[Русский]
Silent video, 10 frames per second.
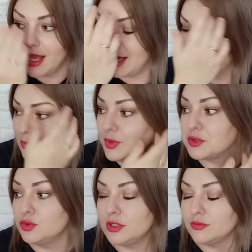А там, по
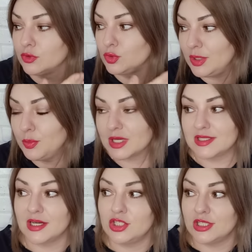сути, внутри
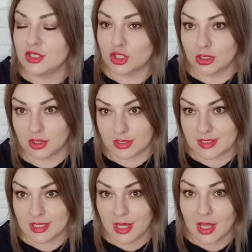прозрачная
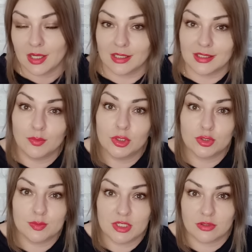жидкость. Когда мы ее
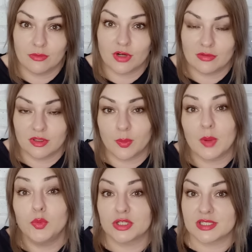смешиваем в равных
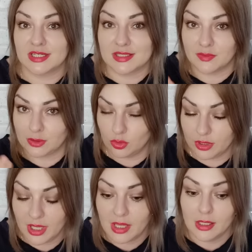пропорциях с
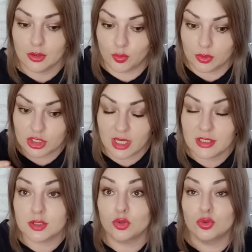водой, то
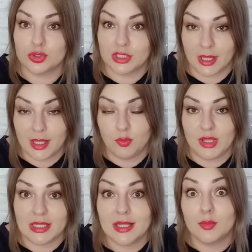получается густая
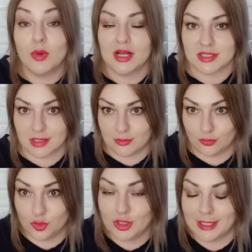белая маска.
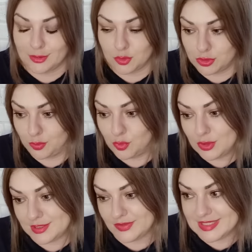Вот так нужно
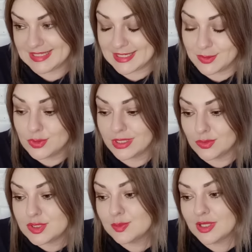пользоваться. И сразу
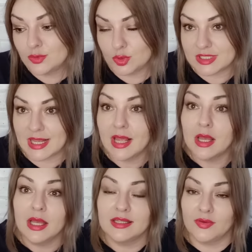наносим на волосы.
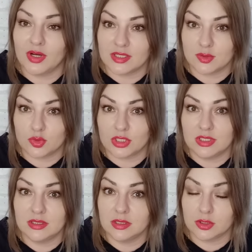Два раза уже
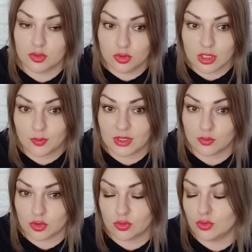делала Ксюшке
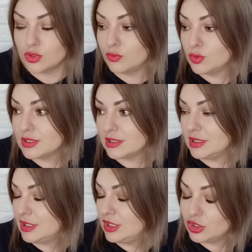потому что у нее уже волосы
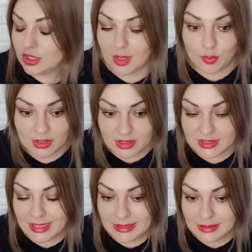ниже лопаток,
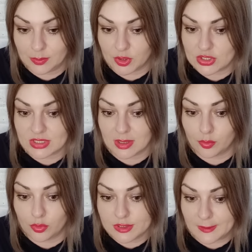длинные, почти до
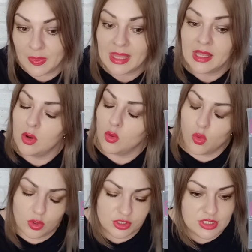пояса,
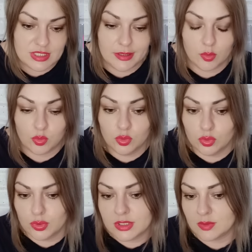очень сильно
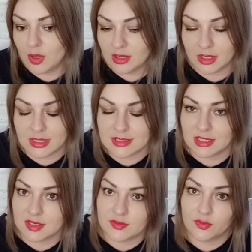путаются, и мало какие
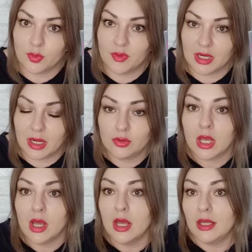средства помогают.
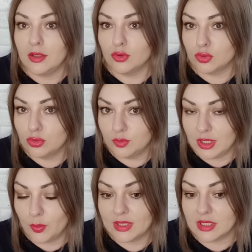И вот тут
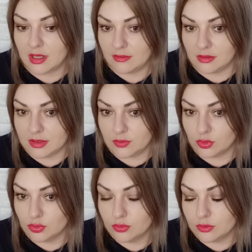мне понравилось.
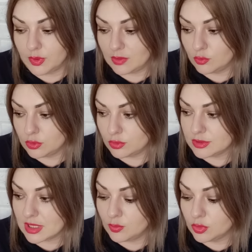Вот тут вот прям вот он
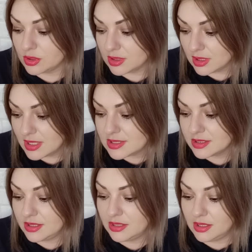сработал классно,
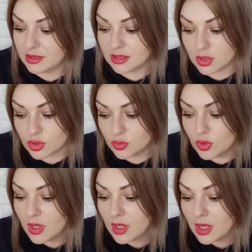я ей наношу.
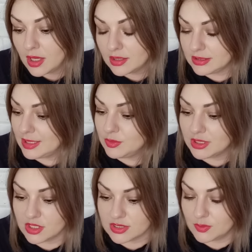Ей, мне
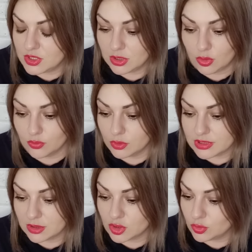кажется, вообще на ее волосы
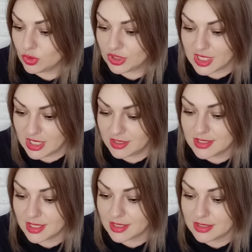надо штуки три
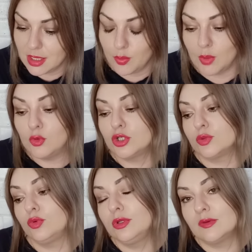за раз, я ей
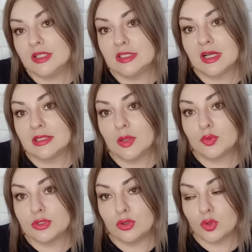побольше буду наводить, когда
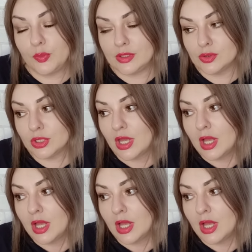пузырек придет.